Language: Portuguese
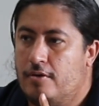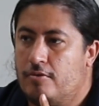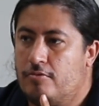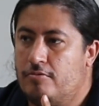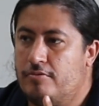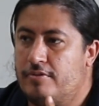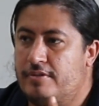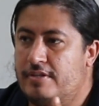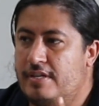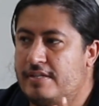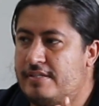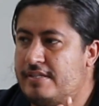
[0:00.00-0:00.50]

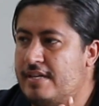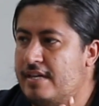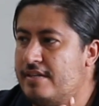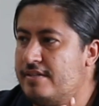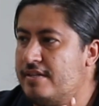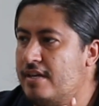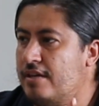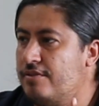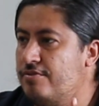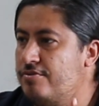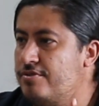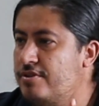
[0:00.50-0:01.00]
Com
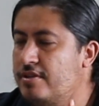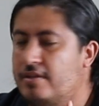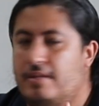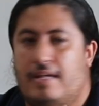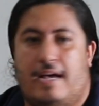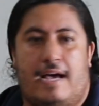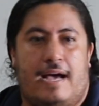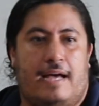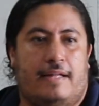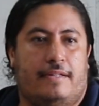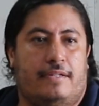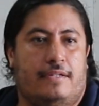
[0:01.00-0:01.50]
16 anos de
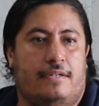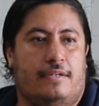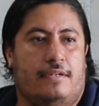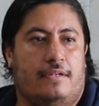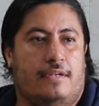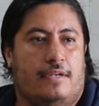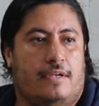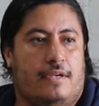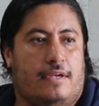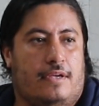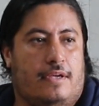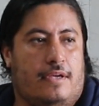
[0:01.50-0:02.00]
idade,
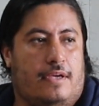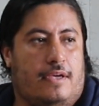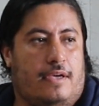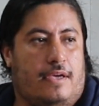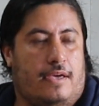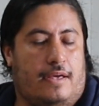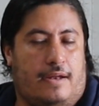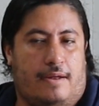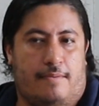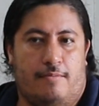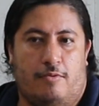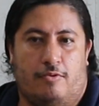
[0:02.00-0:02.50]

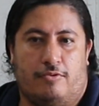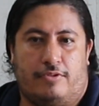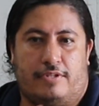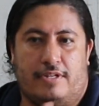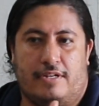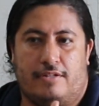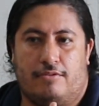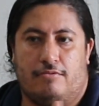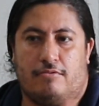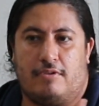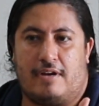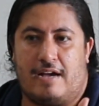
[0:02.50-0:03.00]
ela
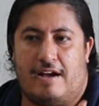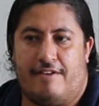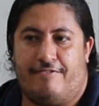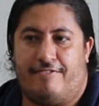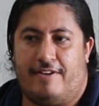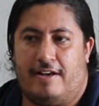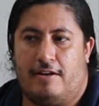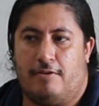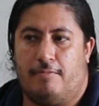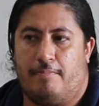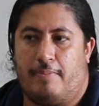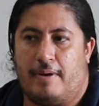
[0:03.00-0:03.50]
montando um
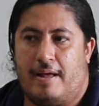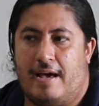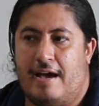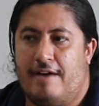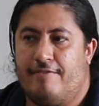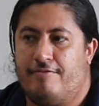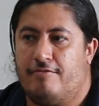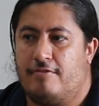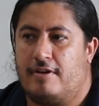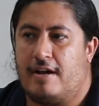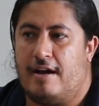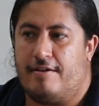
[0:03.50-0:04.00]
cavalo
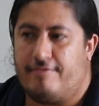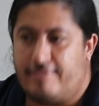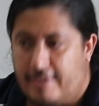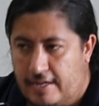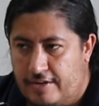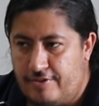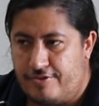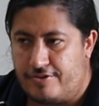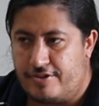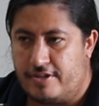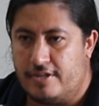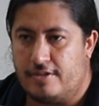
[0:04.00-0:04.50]
bravo, o
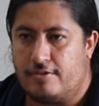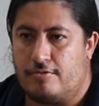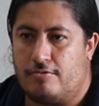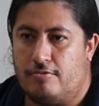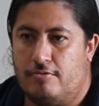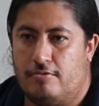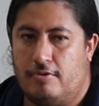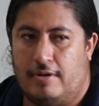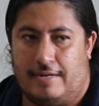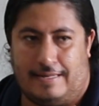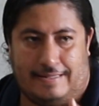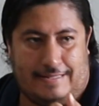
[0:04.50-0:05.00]
cavalo
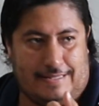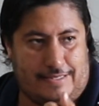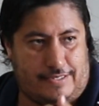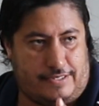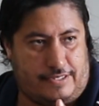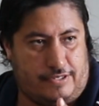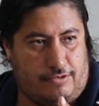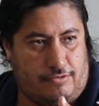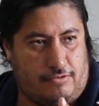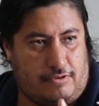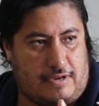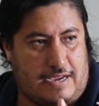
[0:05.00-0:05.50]
estancou. Ela
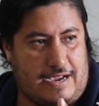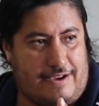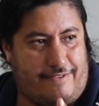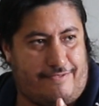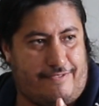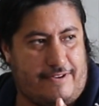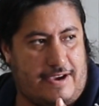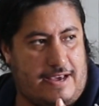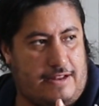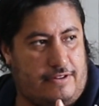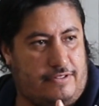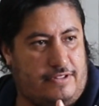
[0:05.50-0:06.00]
desceu do
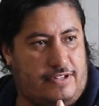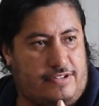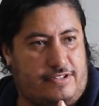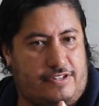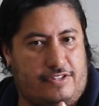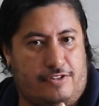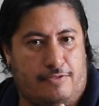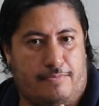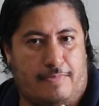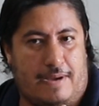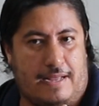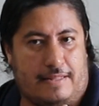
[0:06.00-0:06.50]
cavalo e
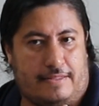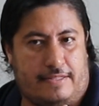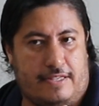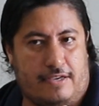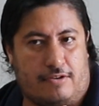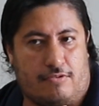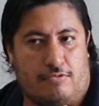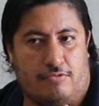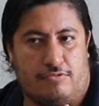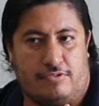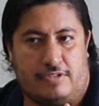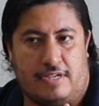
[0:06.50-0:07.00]
decidiu bater
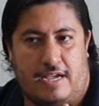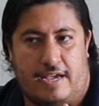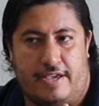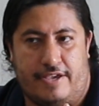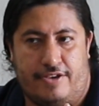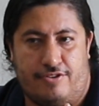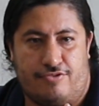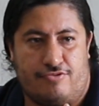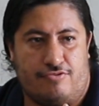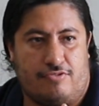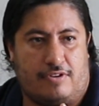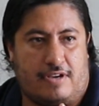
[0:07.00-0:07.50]
com os
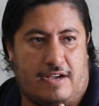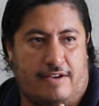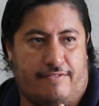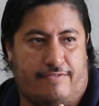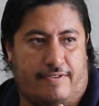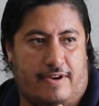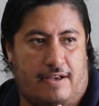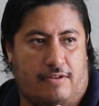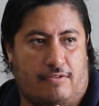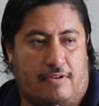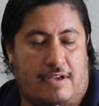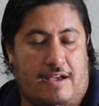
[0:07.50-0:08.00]
arreios no
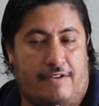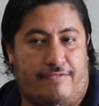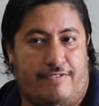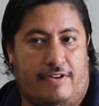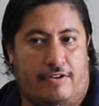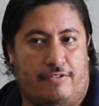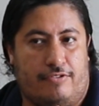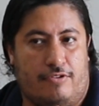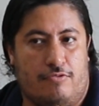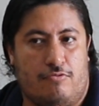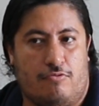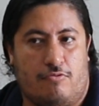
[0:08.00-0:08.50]
cavalo. O
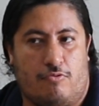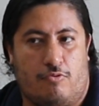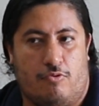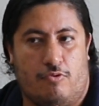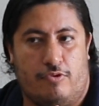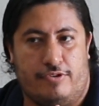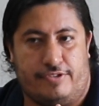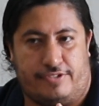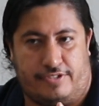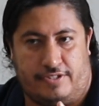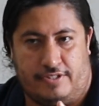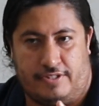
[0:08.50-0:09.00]
cavalo deu um
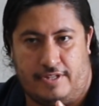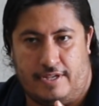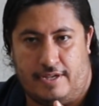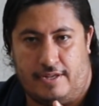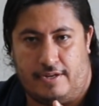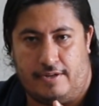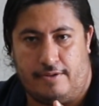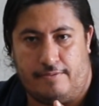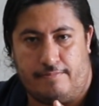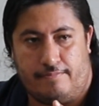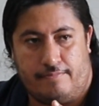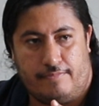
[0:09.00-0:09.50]
coice
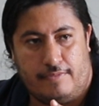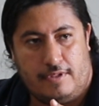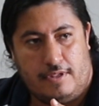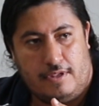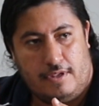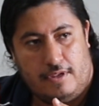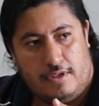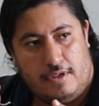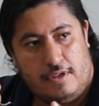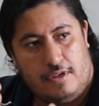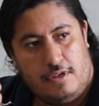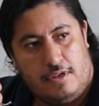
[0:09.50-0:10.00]
nela,
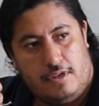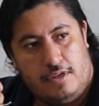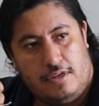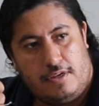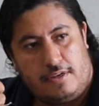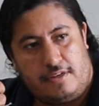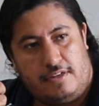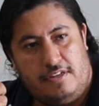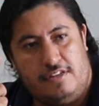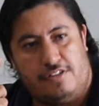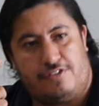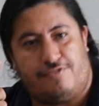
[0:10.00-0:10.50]

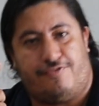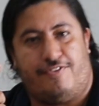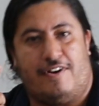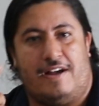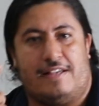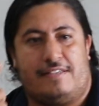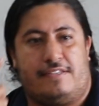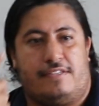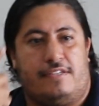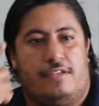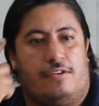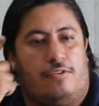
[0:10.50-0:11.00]
que
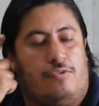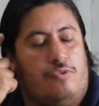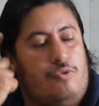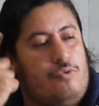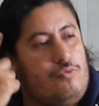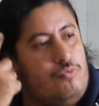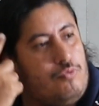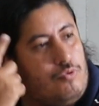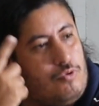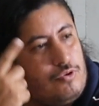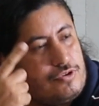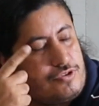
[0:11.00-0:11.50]

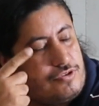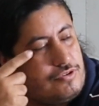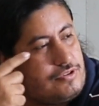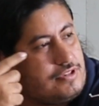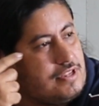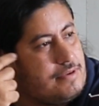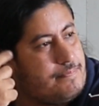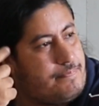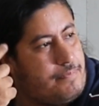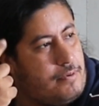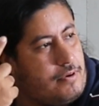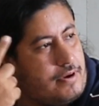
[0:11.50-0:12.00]
esfacelou o osso
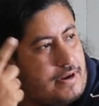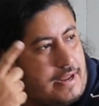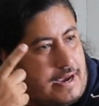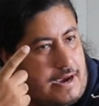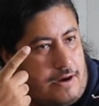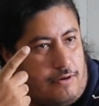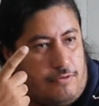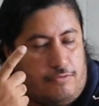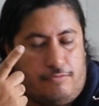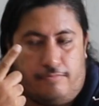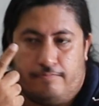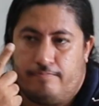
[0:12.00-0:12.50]

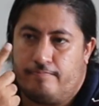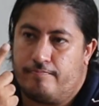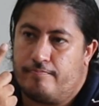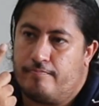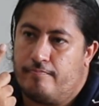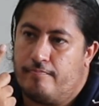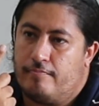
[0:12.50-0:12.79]
temporal.